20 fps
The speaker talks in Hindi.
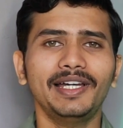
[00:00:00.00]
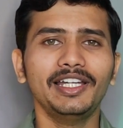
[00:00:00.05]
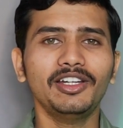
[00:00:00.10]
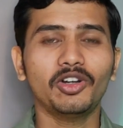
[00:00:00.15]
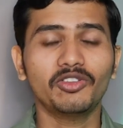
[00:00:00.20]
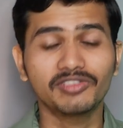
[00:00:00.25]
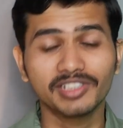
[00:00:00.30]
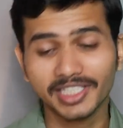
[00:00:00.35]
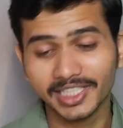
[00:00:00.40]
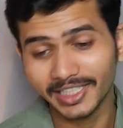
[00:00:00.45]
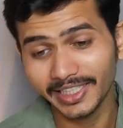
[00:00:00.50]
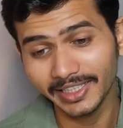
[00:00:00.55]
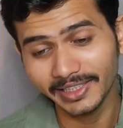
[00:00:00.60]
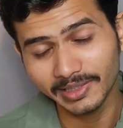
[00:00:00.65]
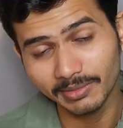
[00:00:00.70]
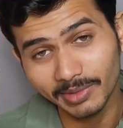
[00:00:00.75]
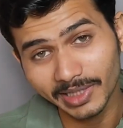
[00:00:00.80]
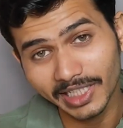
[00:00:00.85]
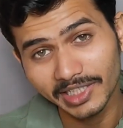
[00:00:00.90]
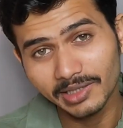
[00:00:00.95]
पाएँ ऑफिसली
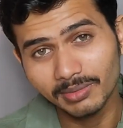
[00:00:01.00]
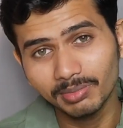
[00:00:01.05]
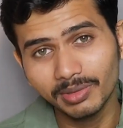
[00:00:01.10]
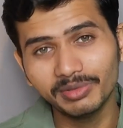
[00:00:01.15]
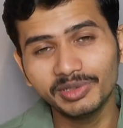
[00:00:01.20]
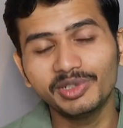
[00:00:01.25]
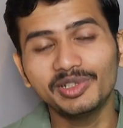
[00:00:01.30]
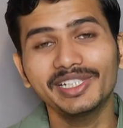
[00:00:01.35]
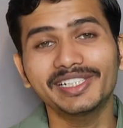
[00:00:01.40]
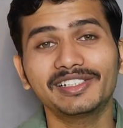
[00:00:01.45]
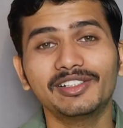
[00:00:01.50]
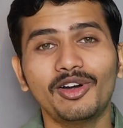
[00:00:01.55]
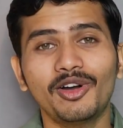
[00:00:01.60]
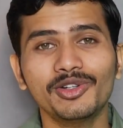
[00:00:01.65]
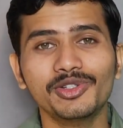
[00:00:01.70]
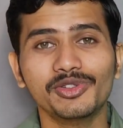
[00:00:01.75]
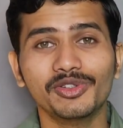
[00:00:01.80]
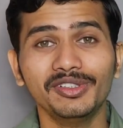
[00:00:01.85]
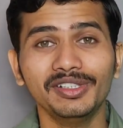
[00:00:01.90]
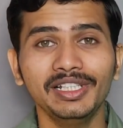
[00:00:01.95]
मेरा जब भी वीडियो एक
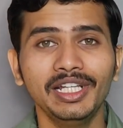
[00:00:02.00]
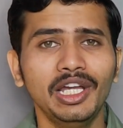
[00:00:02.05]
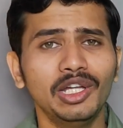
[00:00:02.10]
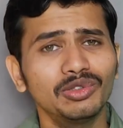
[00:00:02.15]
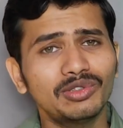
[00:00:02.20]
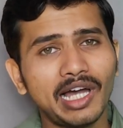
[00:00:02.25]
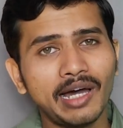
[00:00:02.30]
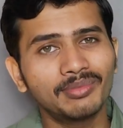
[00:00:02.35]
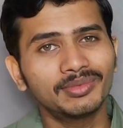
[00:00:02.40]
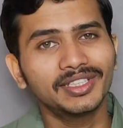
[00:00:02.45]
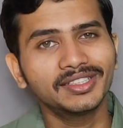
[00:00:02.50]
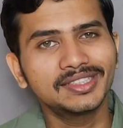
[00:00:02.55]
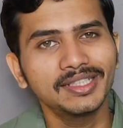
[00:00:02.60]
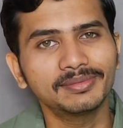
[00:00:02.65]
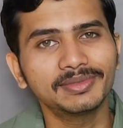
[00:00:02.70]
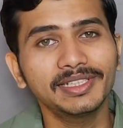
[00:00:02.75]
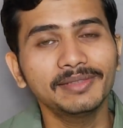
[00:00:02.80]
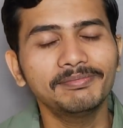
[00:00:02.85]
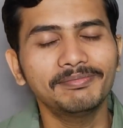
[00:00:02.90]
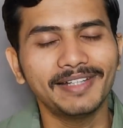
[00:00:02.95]
लॉन्च हो तो आप तक
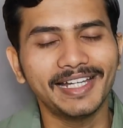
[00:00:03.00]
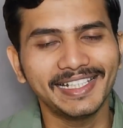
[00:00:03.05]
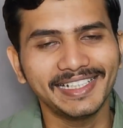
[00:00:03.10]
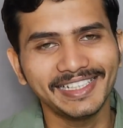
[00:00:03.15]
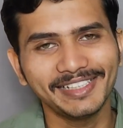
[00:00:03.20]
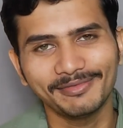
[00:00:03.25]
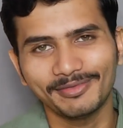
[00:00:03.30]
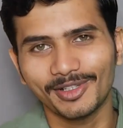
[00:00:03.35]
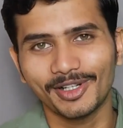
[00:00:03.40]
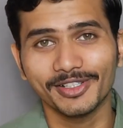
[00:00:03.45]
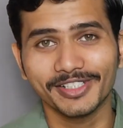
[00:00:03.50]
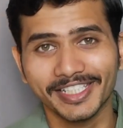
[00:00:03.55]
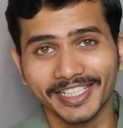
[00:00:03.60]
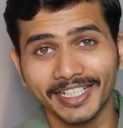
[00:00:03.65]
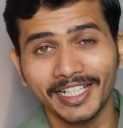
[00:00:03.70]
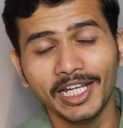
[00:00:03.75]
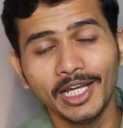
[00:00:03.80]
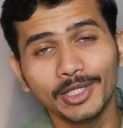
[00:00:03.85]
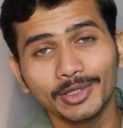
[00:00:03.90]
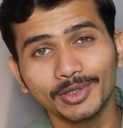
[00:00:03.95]
सबसे पहले
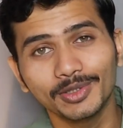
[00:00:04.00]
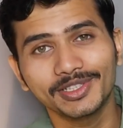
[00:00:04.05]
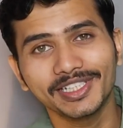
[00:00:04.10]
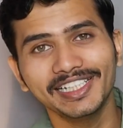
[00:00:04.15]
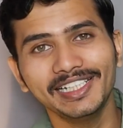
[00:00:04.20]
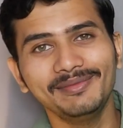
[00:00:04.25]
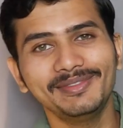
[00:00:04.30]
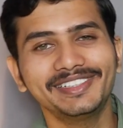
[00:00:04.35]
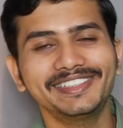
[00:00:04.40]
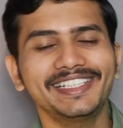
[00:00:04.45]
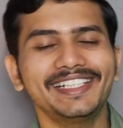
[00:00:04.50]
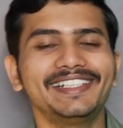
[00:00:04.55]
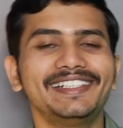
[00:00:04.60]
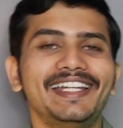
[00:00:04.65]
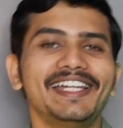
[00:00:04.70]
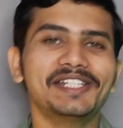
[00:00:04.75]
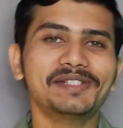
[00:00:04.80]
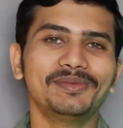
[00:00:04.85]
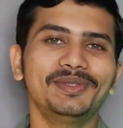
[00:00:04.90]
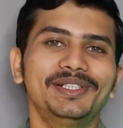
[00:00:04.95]
पहुँचे तो चलिए मिलते हैं
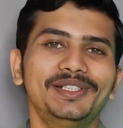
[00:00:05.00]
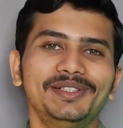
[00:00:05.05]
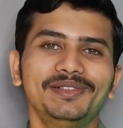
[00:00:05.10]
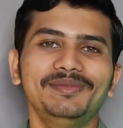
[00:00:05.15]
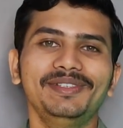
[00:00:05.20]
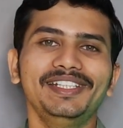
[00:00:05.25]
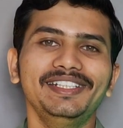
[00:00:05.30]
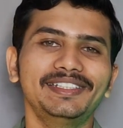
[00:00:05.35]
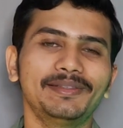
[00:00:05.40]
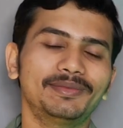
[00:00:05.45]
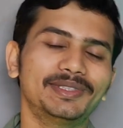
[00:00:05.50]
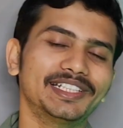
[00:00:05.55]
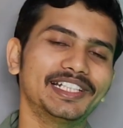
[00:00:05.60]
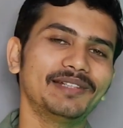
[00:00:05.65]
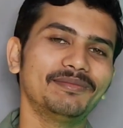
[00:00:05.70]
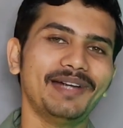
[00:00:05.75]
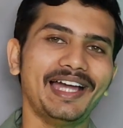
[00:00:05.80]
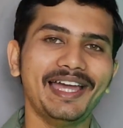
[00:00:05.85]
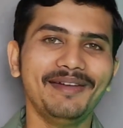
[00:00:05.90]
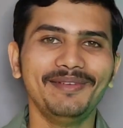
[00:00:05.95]
नेक्स्ट वीडियो में तब तक के
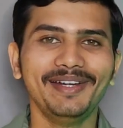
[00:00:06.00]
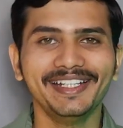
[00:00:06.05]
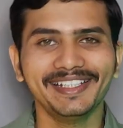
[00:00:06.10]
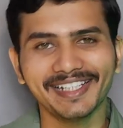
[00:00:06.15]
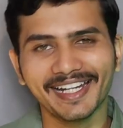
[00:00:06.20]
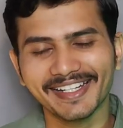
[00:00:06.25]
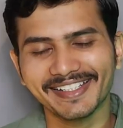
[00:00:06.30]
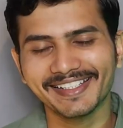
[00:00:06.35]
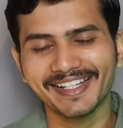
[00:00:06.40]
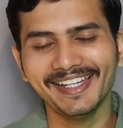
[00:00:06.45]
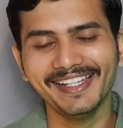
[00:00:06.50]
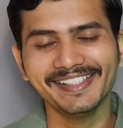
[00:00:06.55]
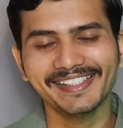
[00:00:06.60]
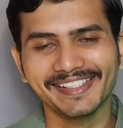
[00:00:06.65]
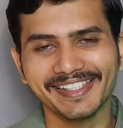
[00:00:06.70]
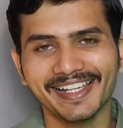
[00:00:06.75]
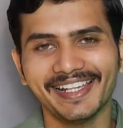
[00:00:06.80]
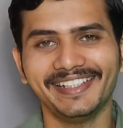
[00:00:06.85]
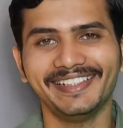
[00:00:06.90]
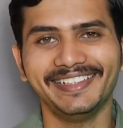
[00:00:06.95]
लिए बाय बाय टाटा
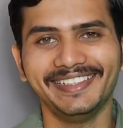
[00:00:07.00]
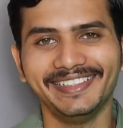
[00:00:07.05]
जय